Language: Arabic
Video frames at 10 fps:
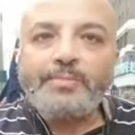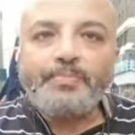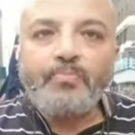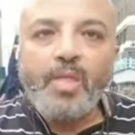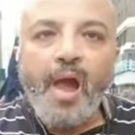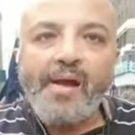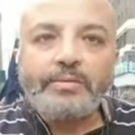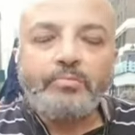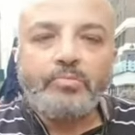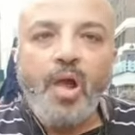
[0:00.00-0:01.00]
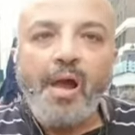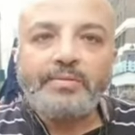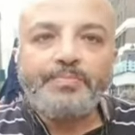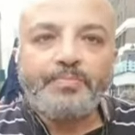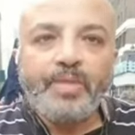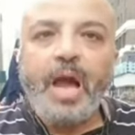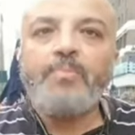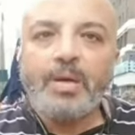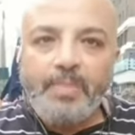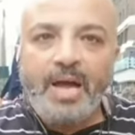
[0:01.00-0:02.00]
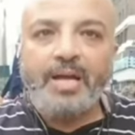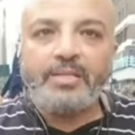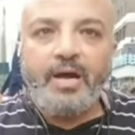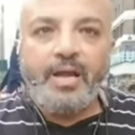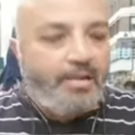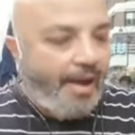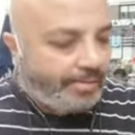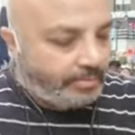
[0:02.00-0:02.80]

بهجت عمك بهجت يا ولد